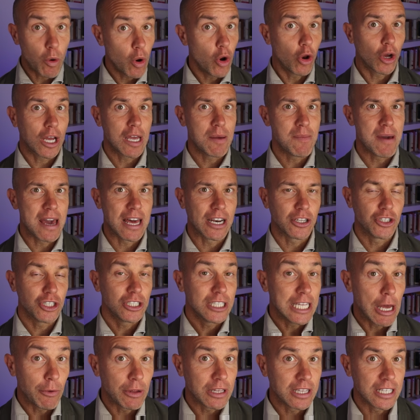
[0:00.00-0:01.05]
quello che emerge
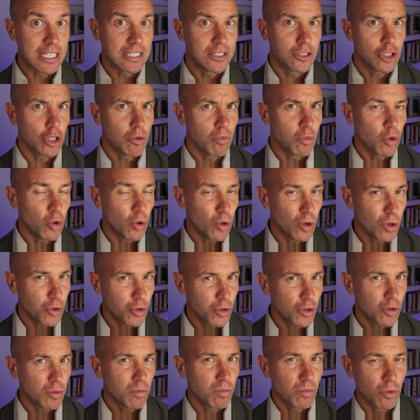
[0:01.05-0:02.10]
da un indizio
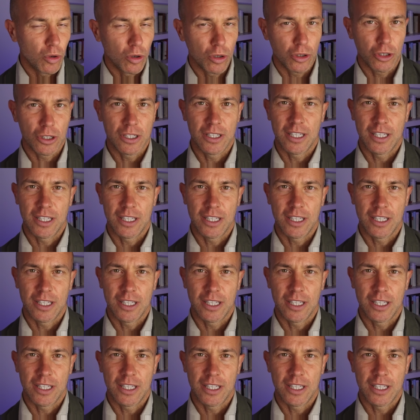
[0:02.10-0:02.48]
molto molto